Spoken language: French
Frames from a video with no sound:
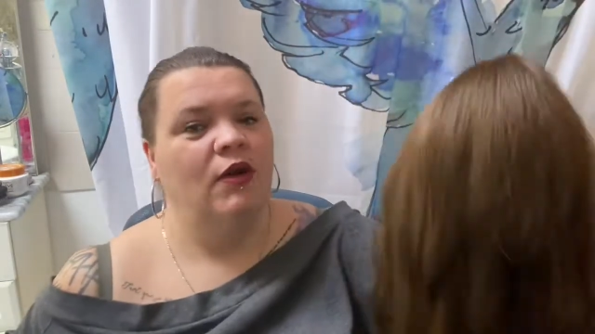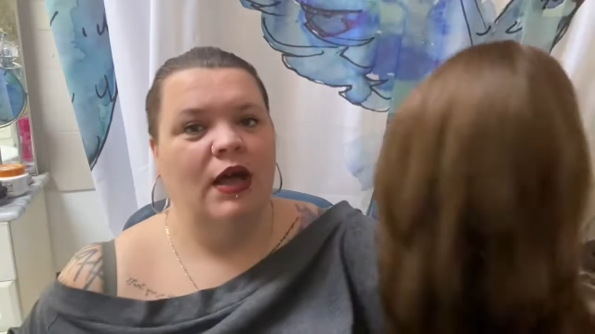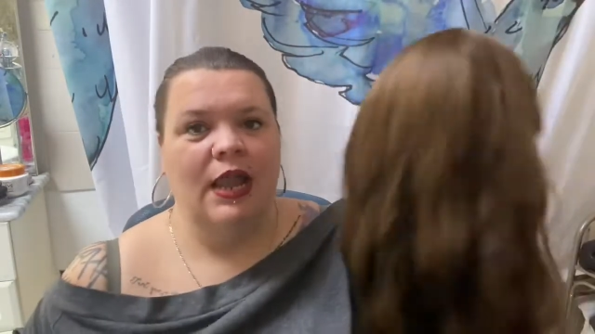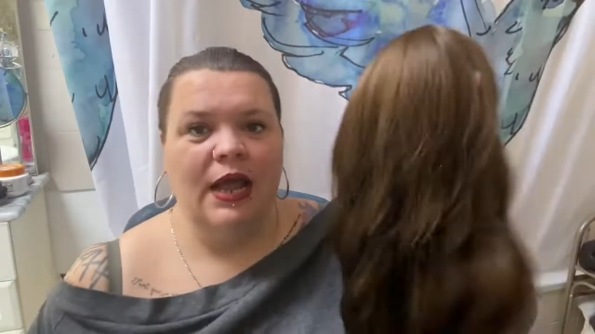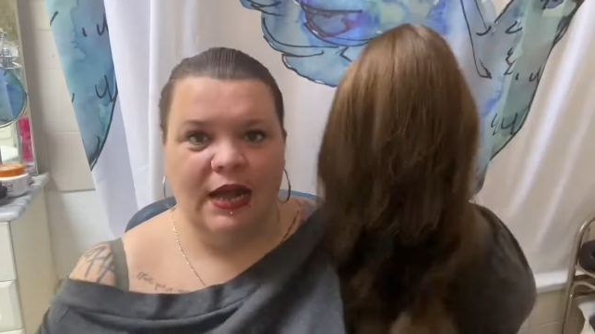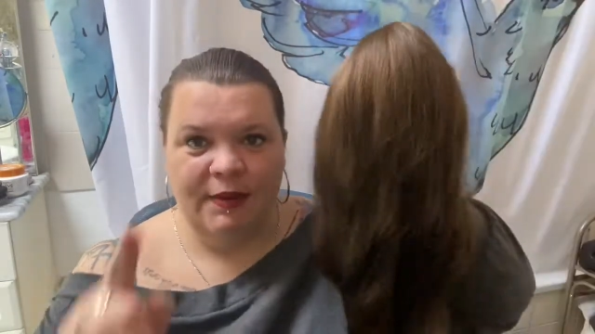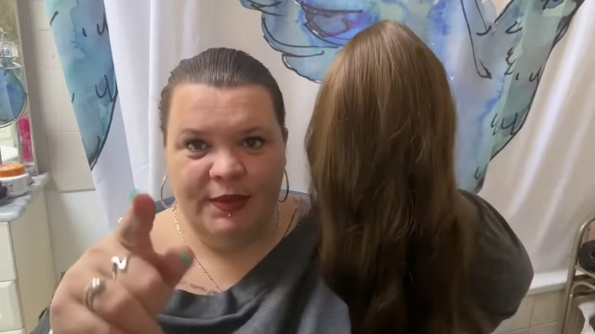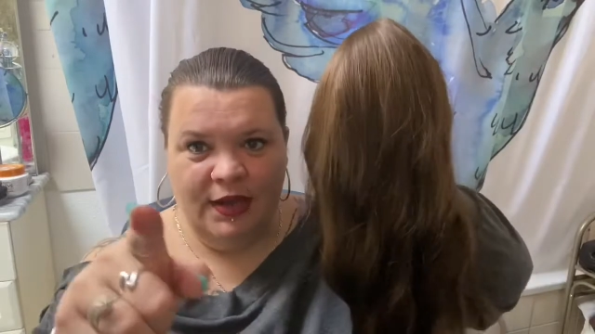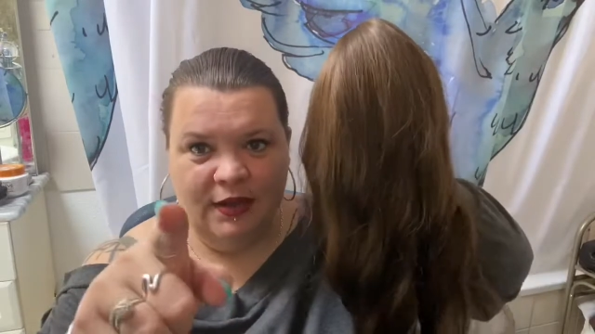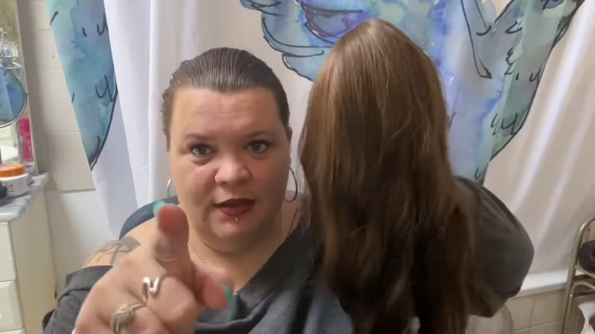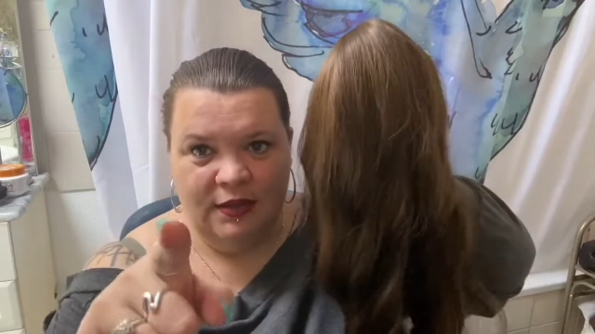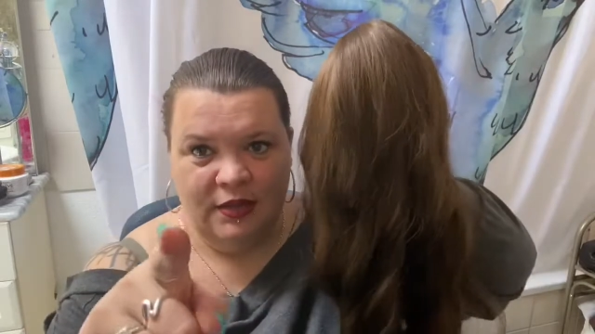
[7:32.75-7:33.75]
Euh, à la
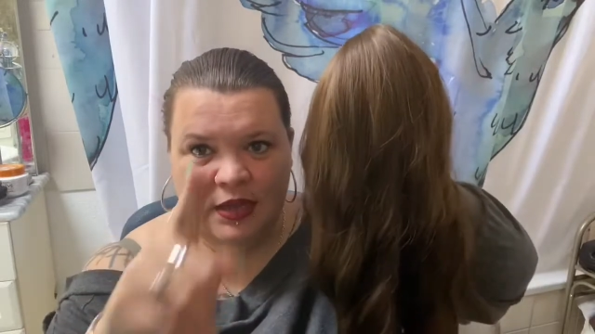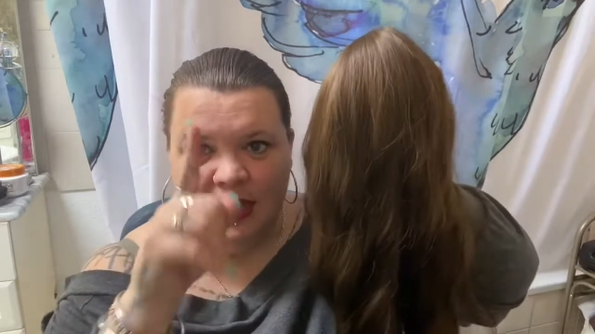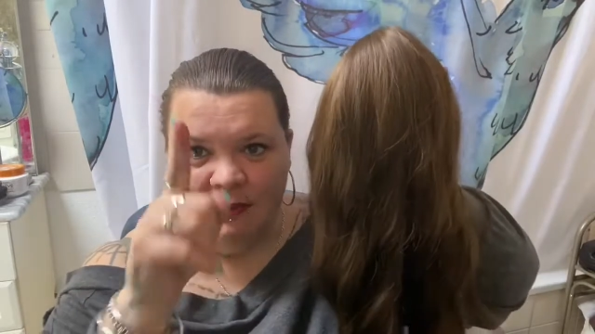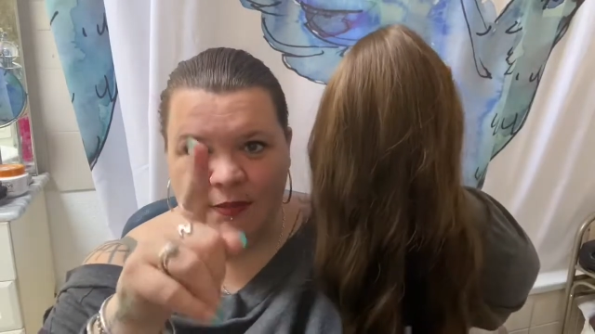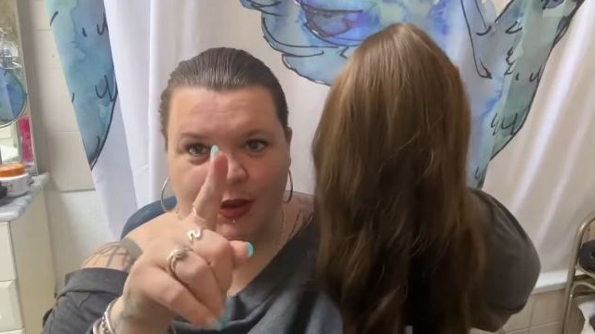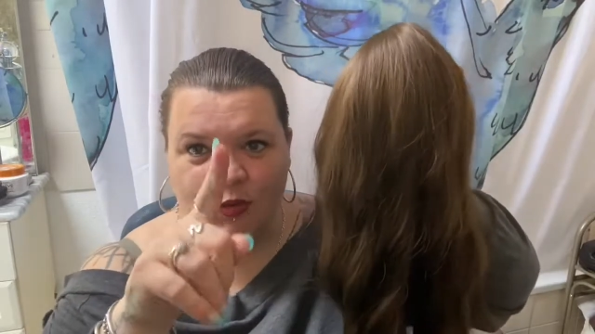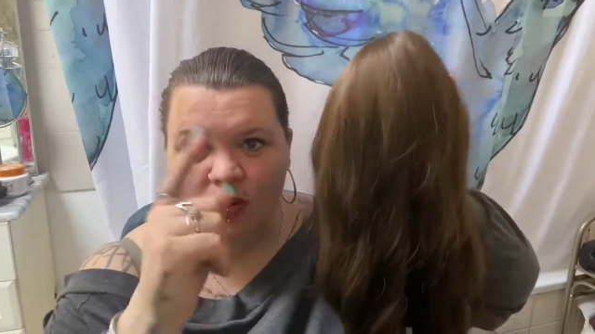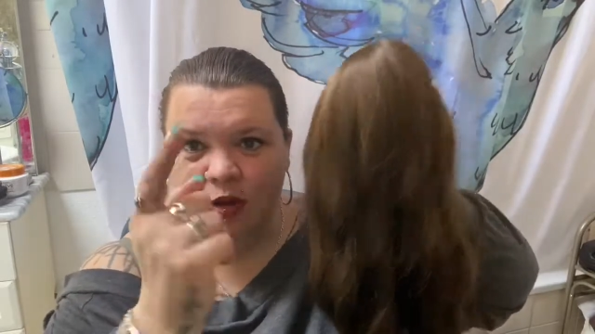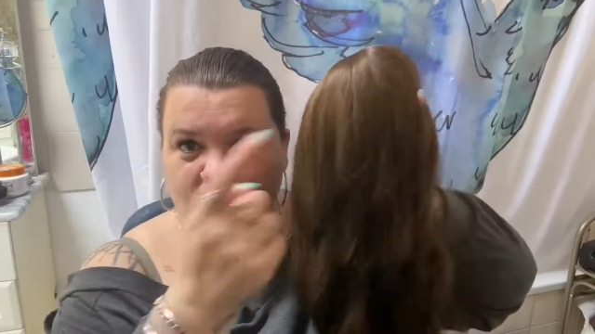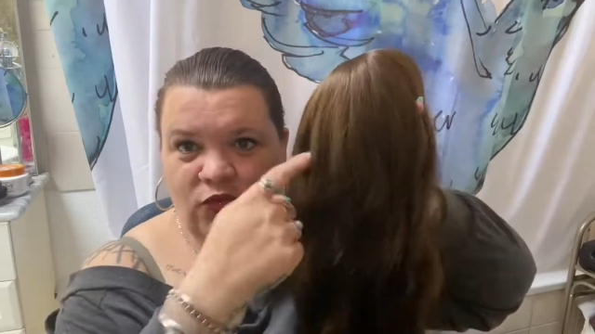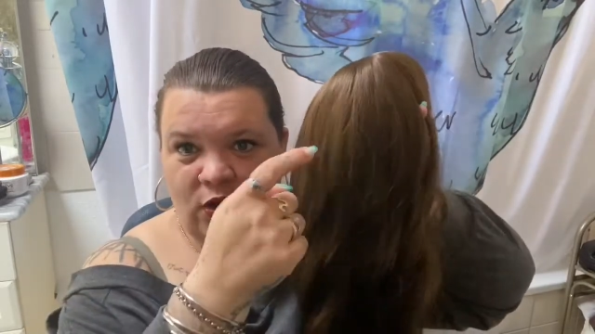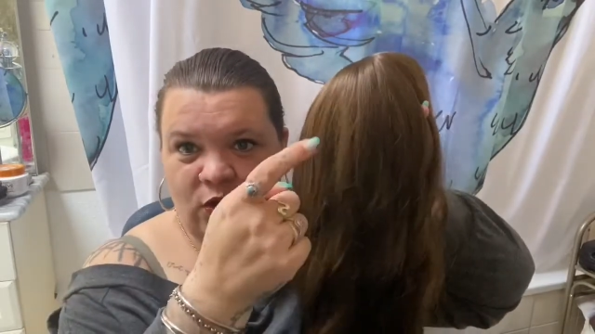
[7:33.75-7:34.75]
caméra, ma couleur
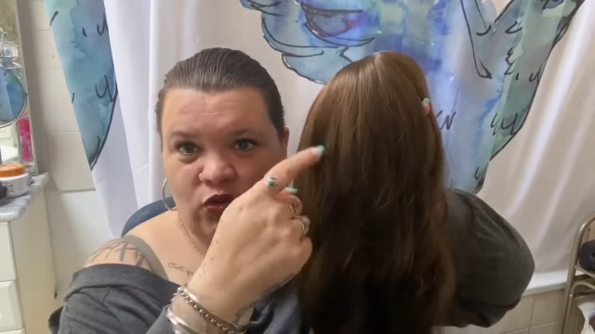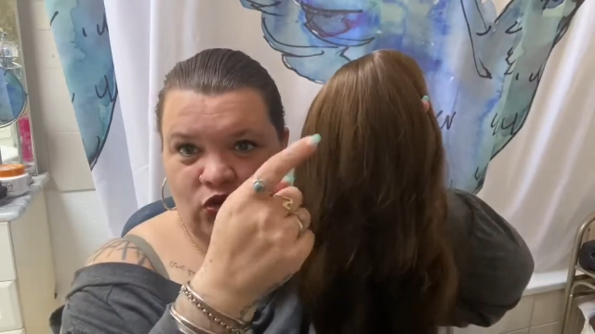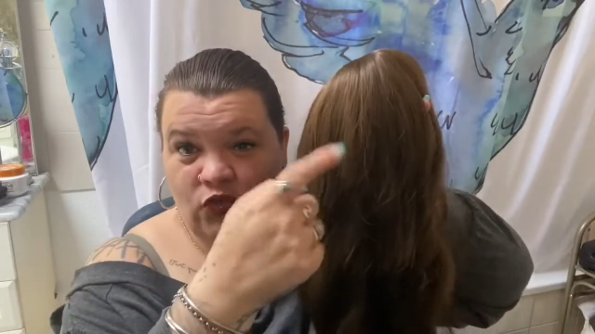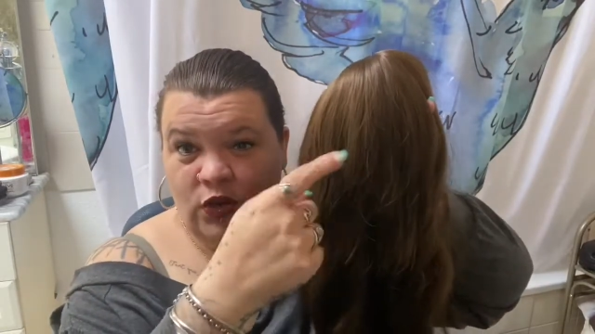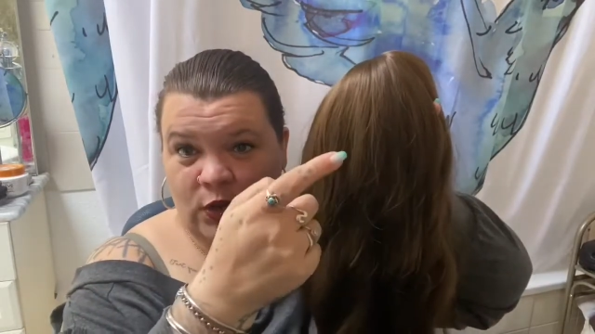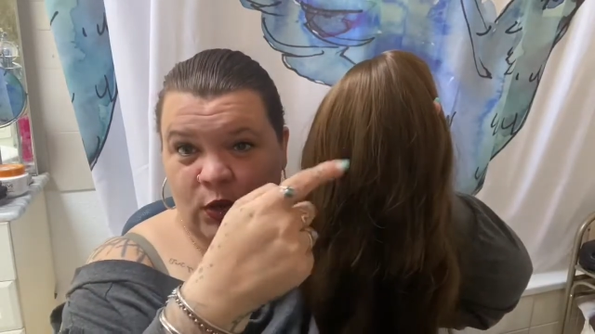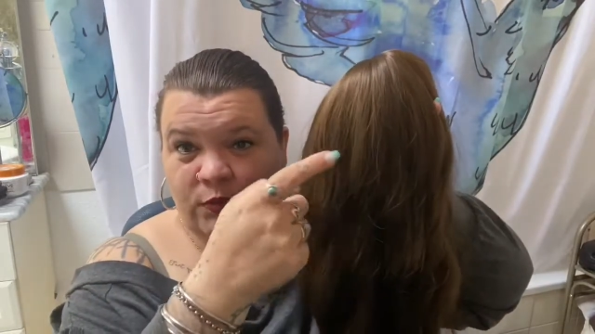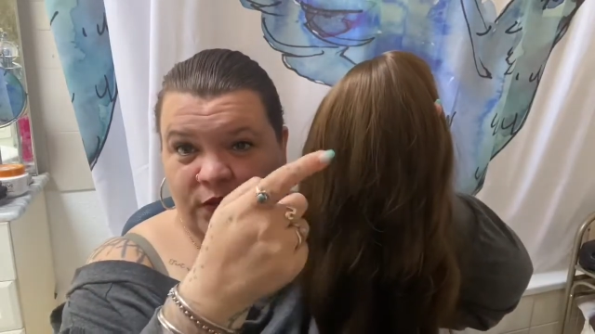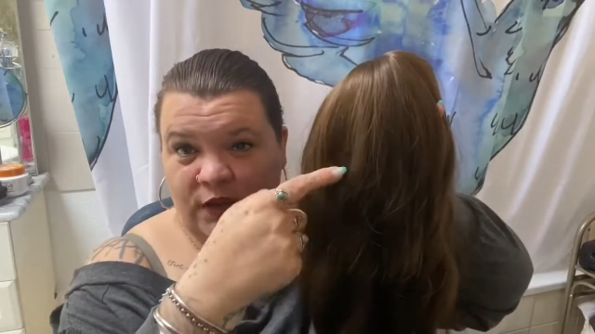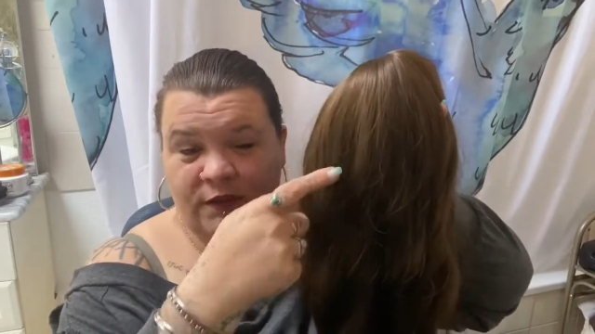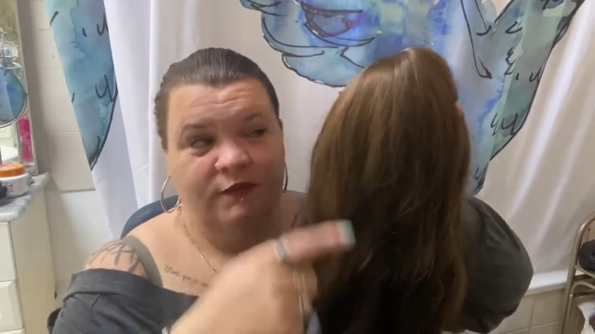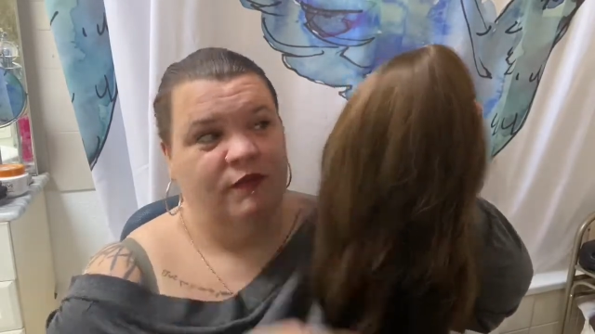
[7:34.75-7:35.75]
naturelle de cheveux, elle est comme ça.
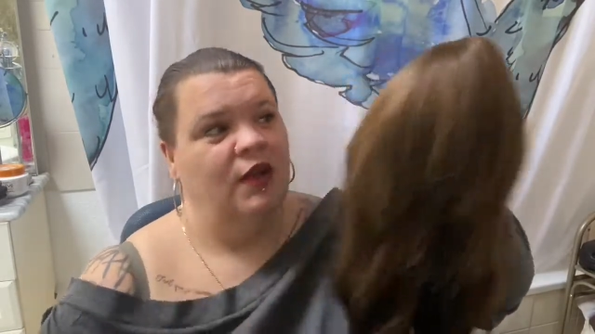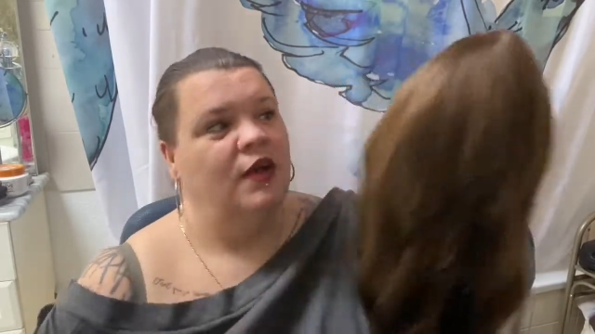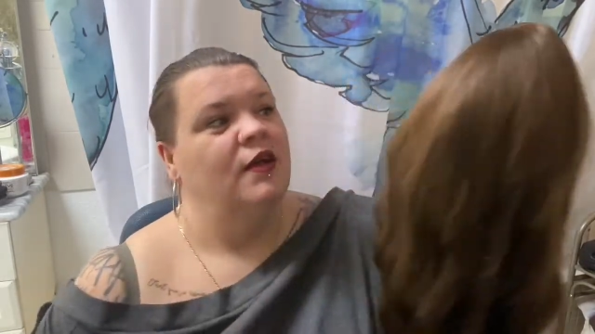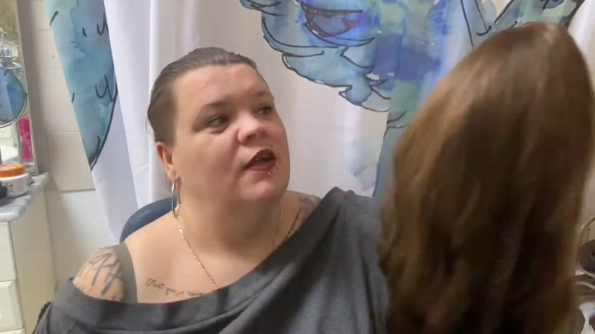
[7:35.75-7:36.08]
Voilà.